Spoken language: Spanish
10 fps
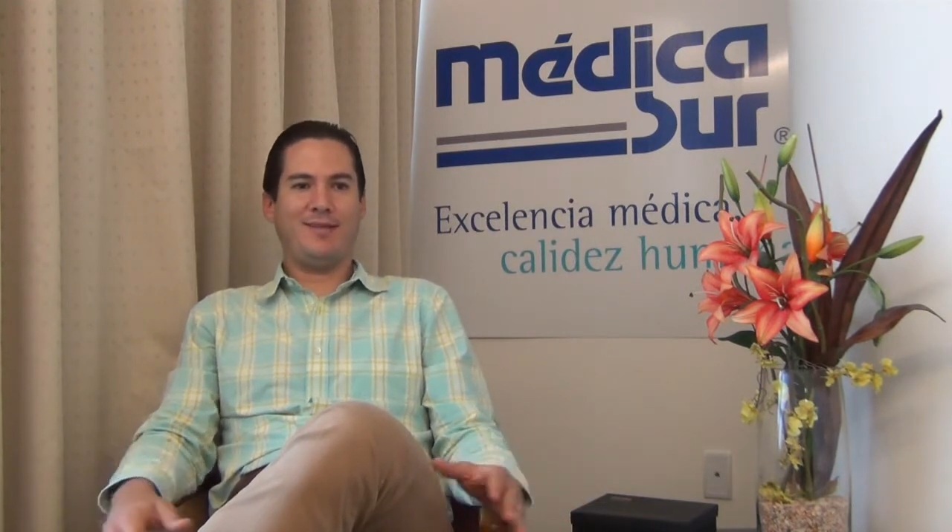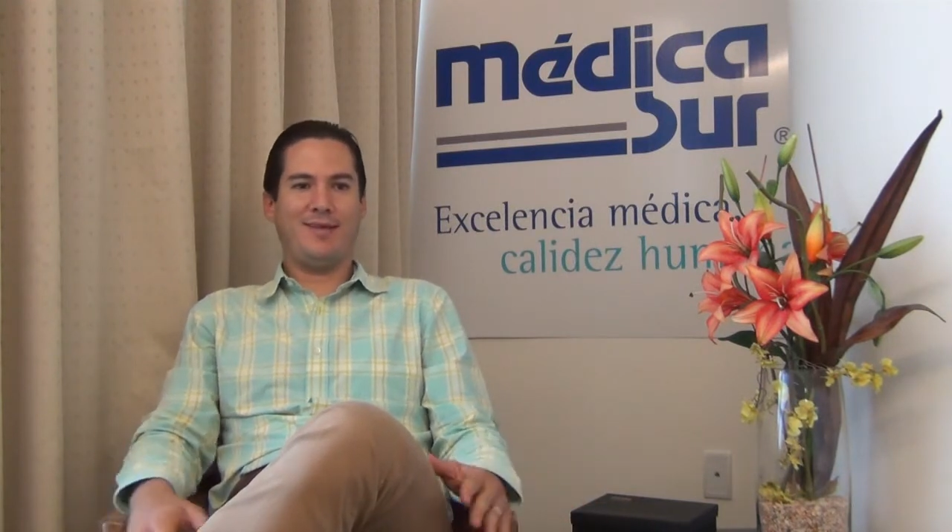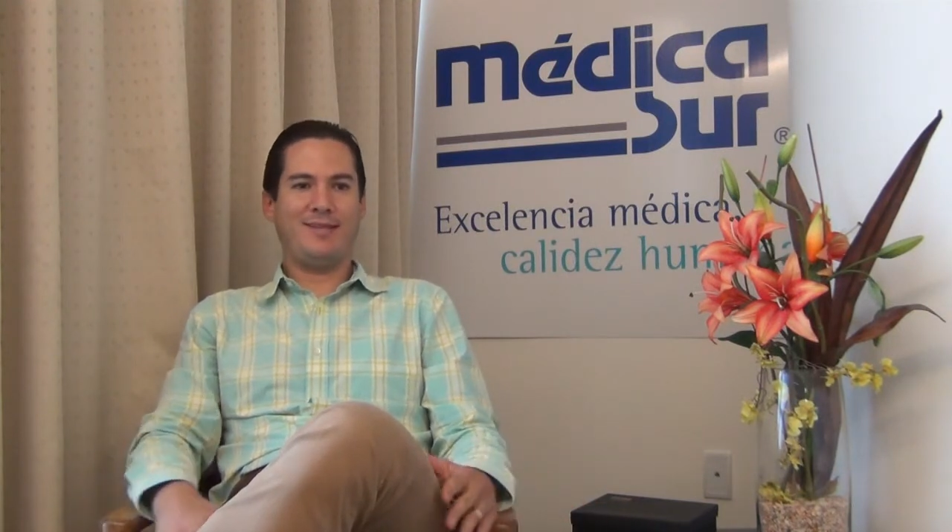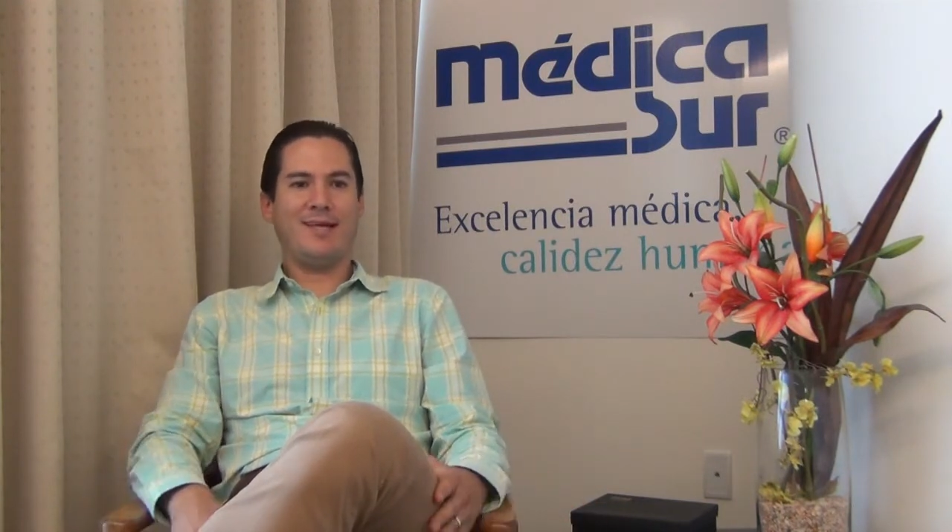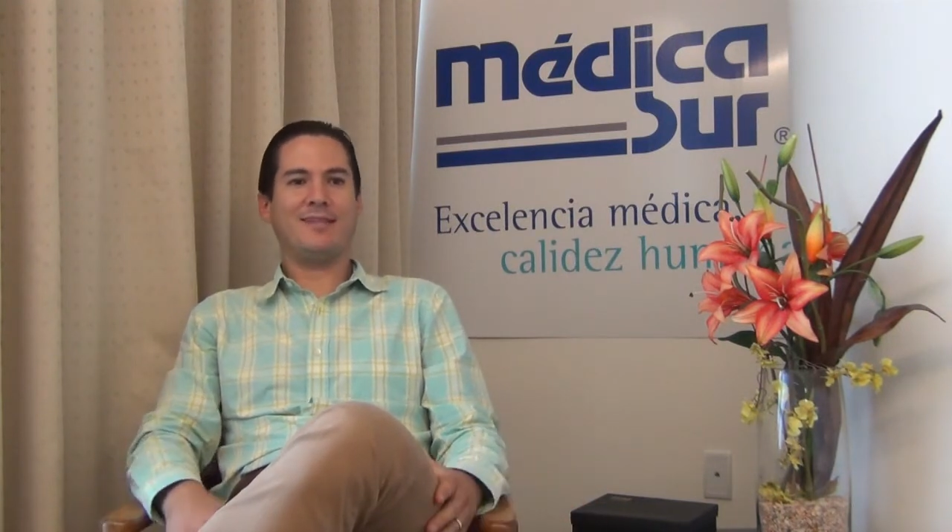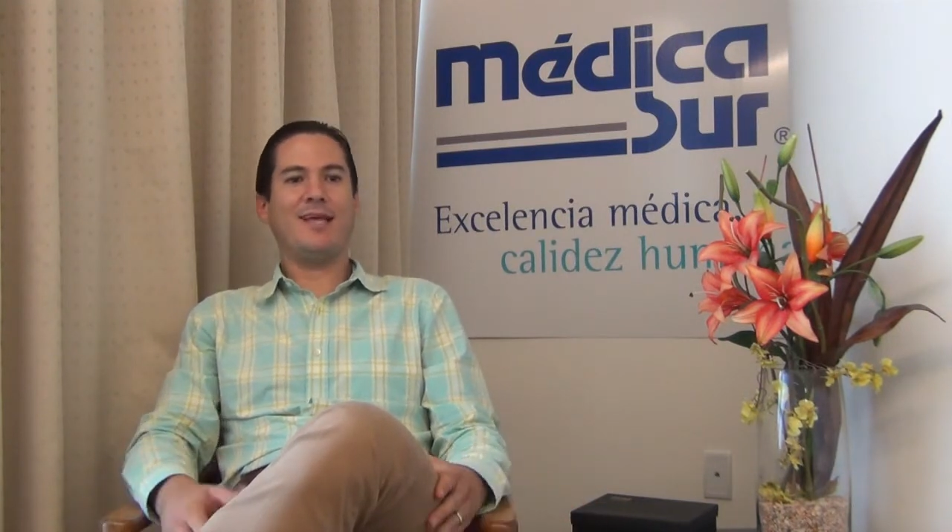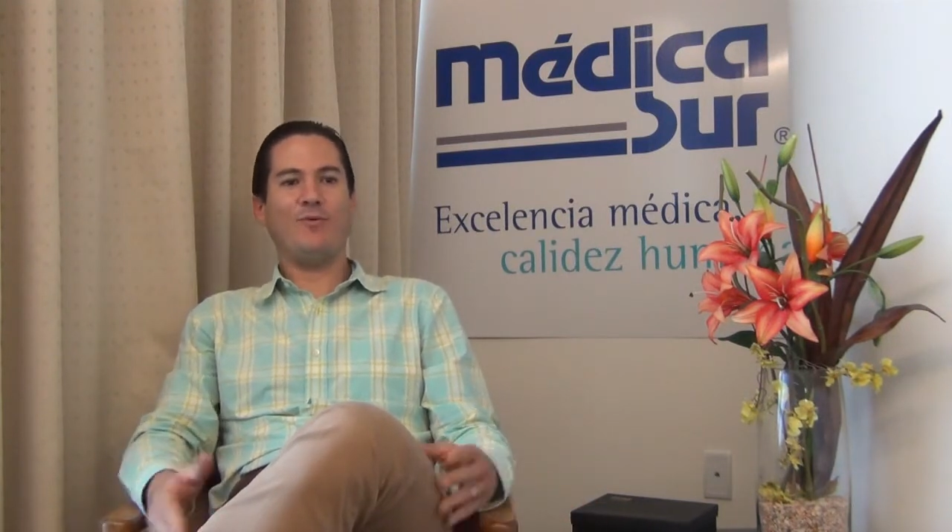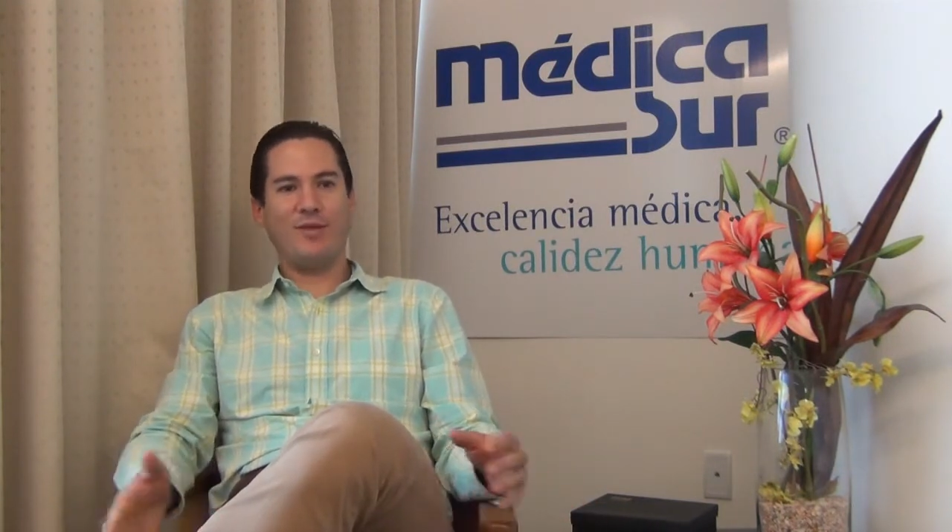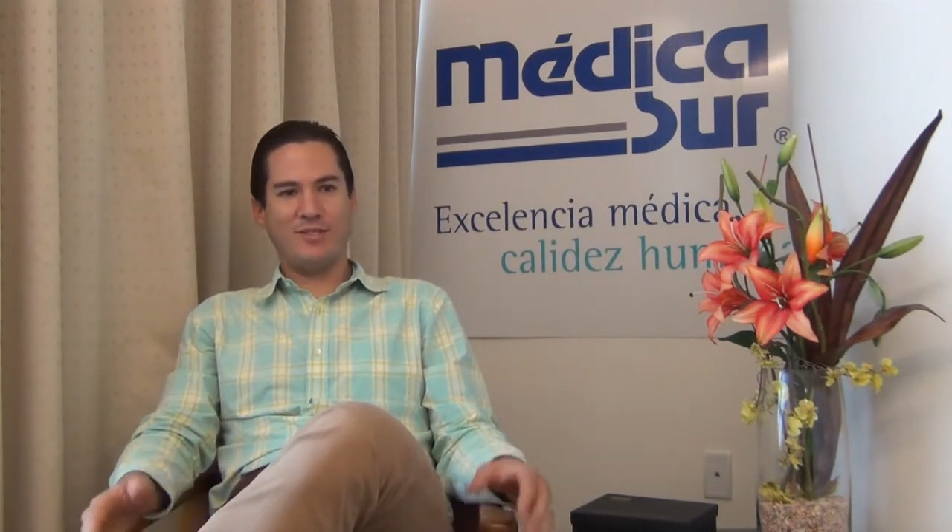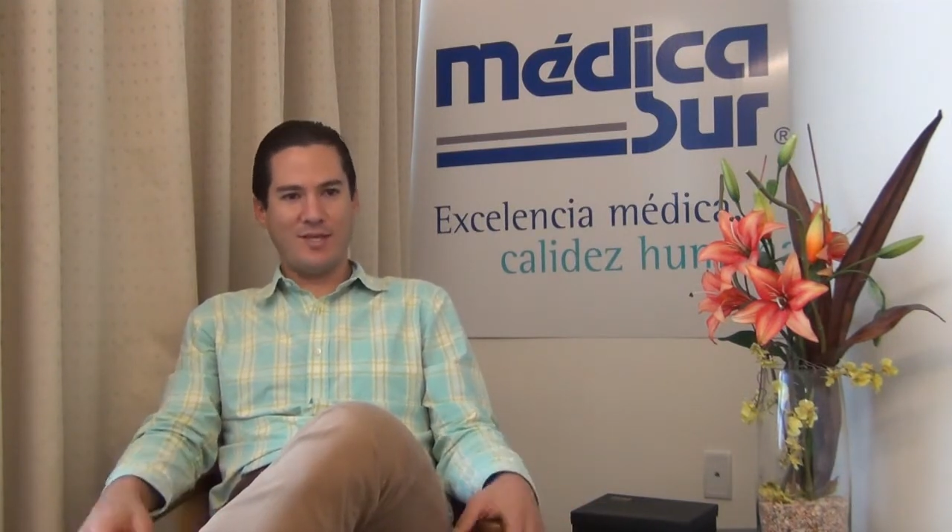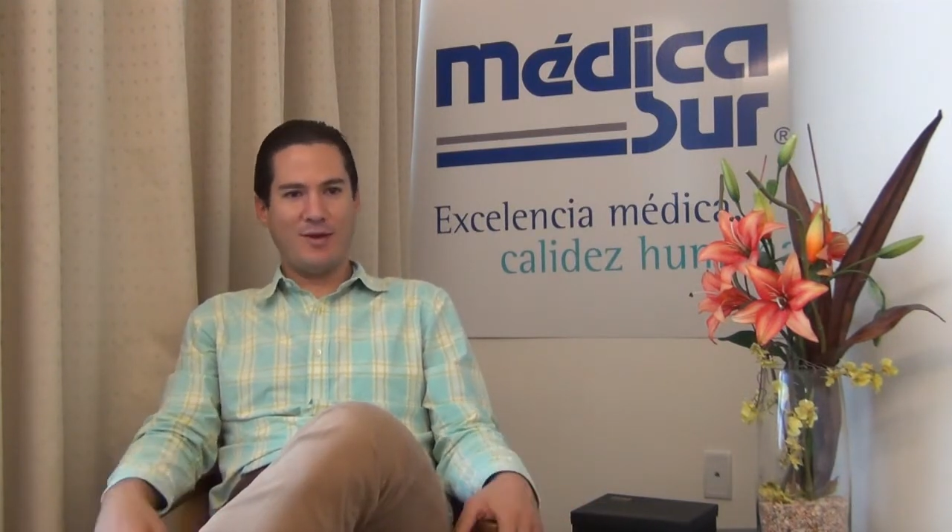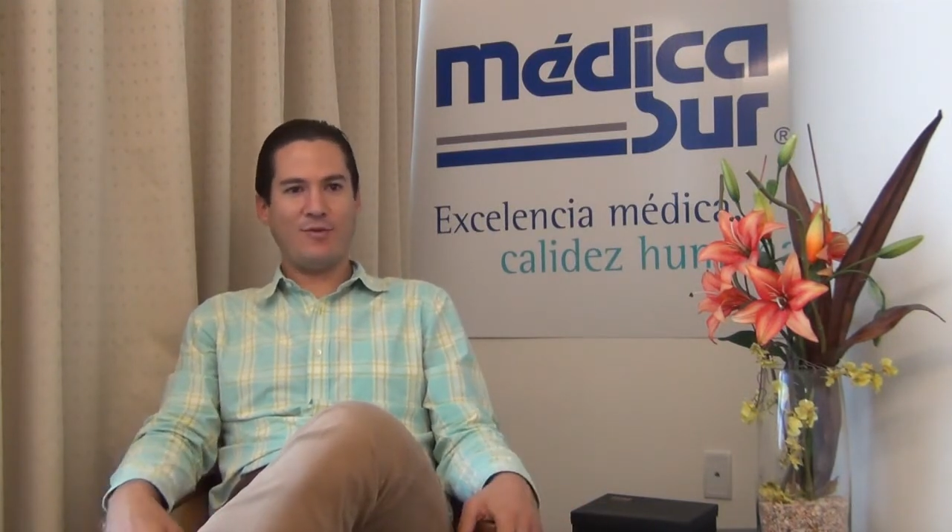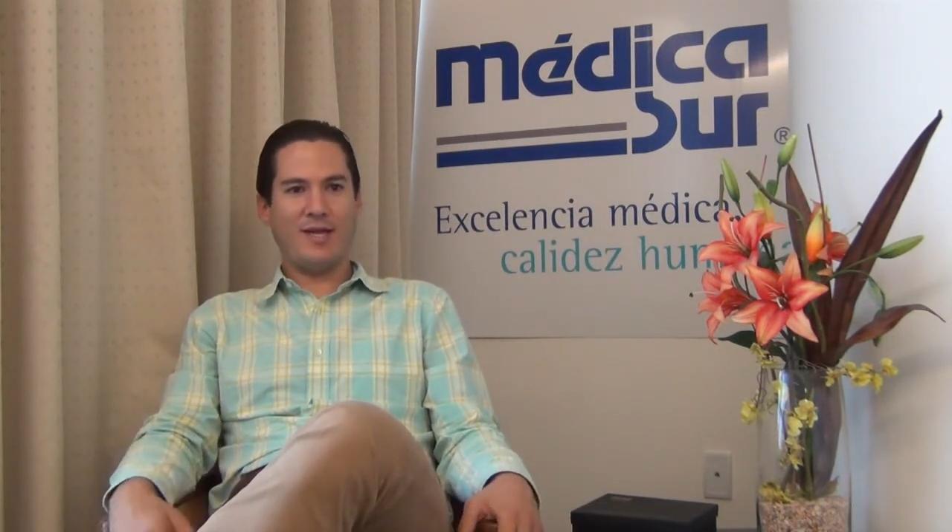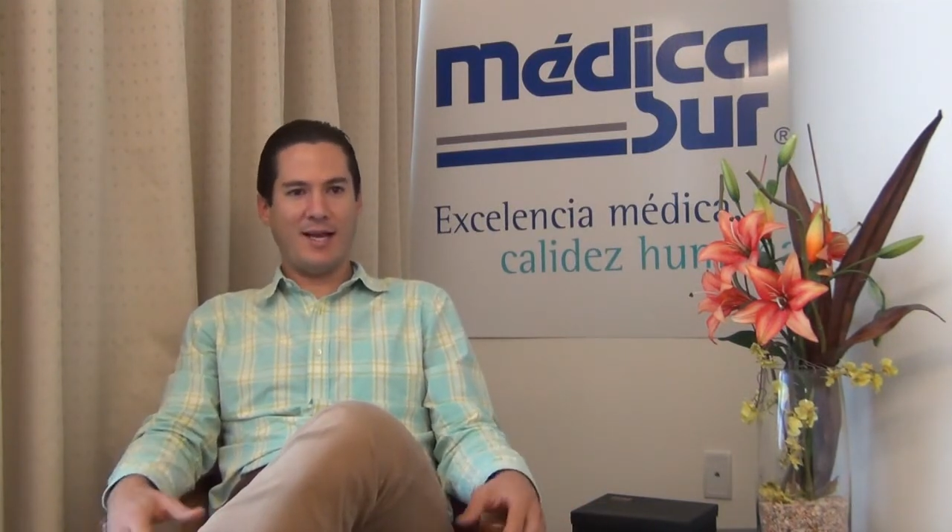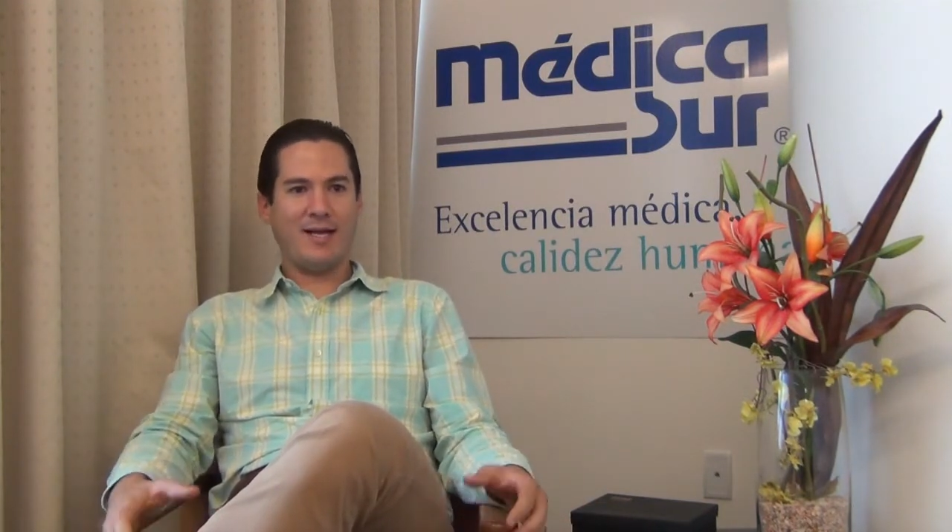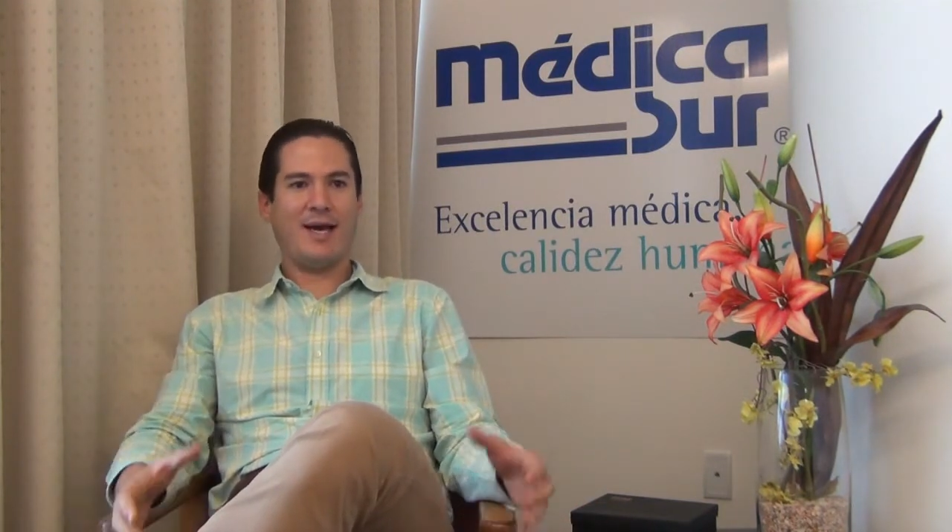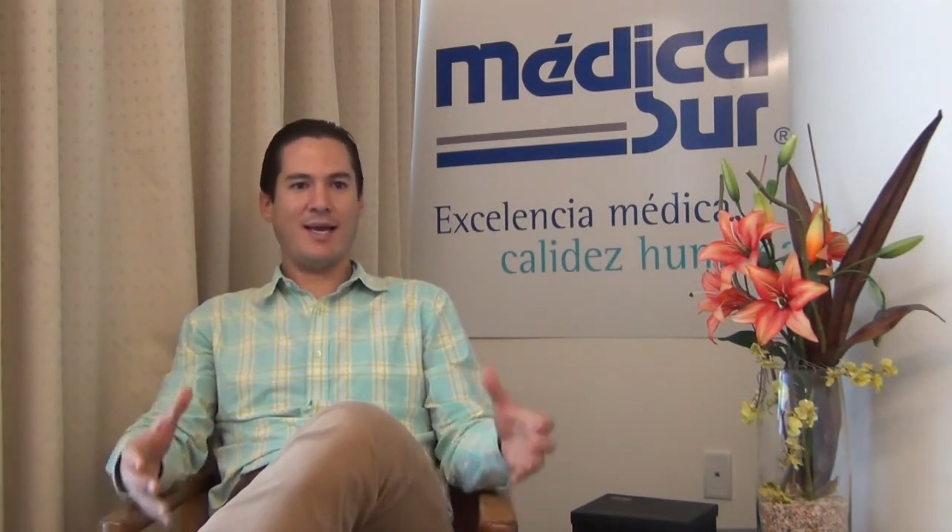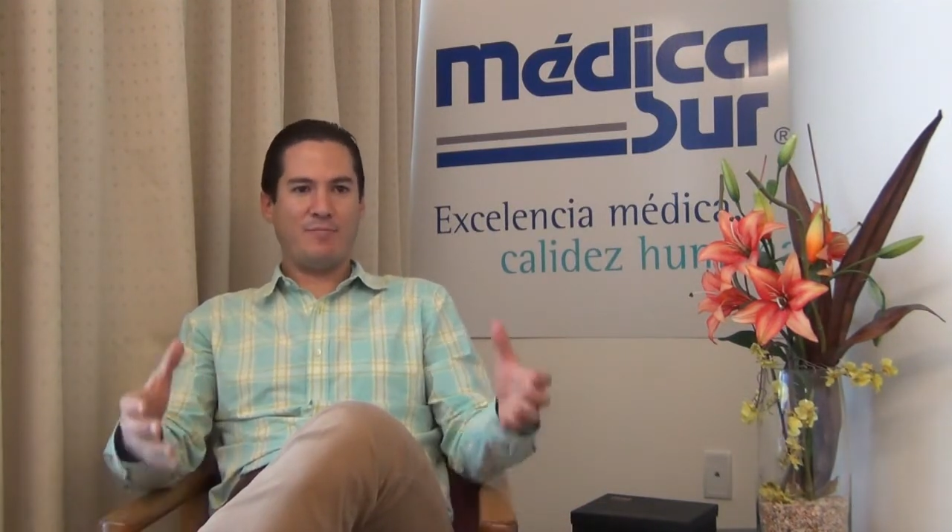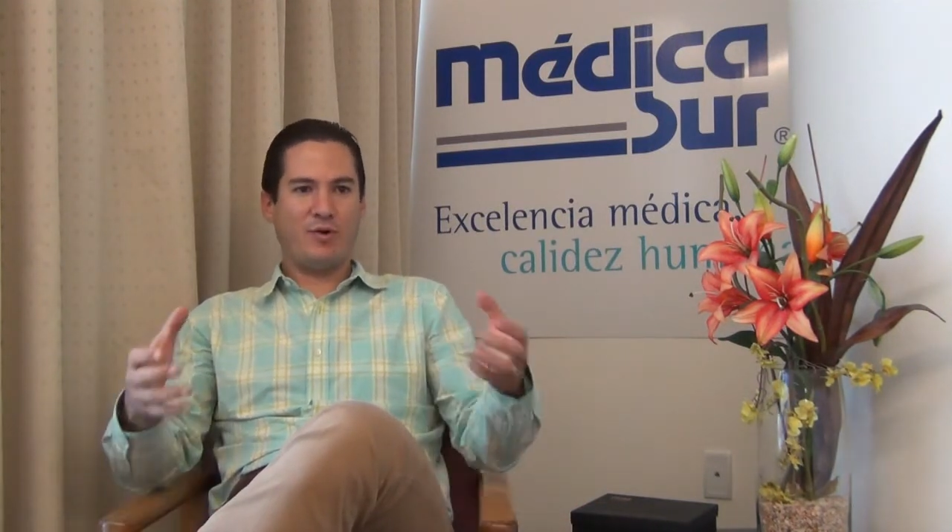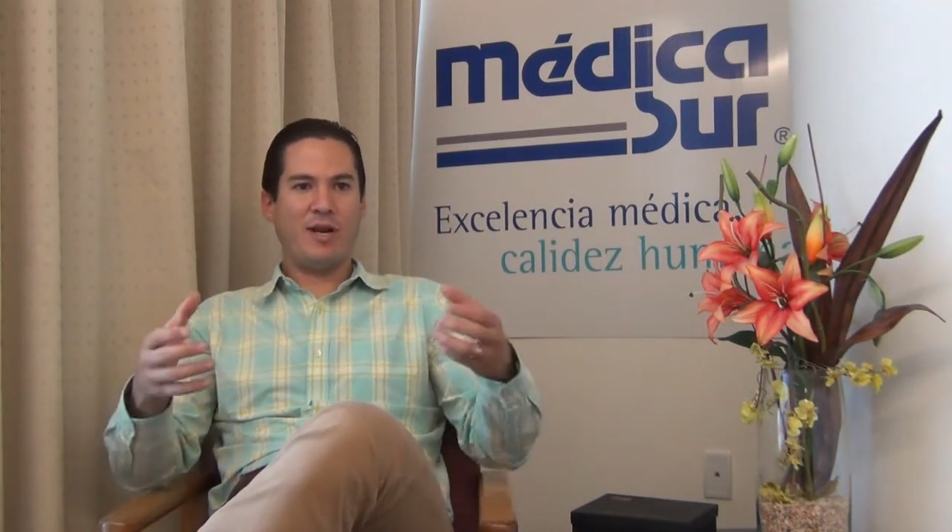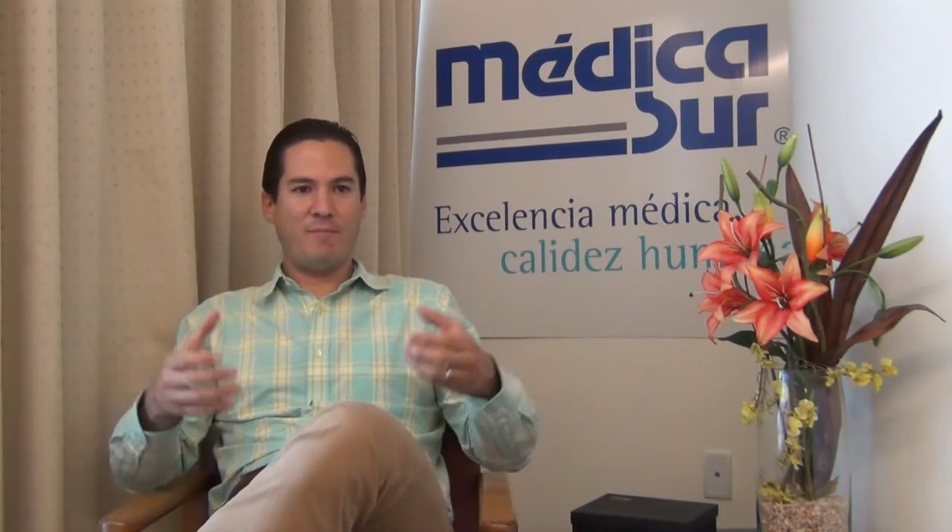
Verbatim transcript: quitarte el hinchado de la cara por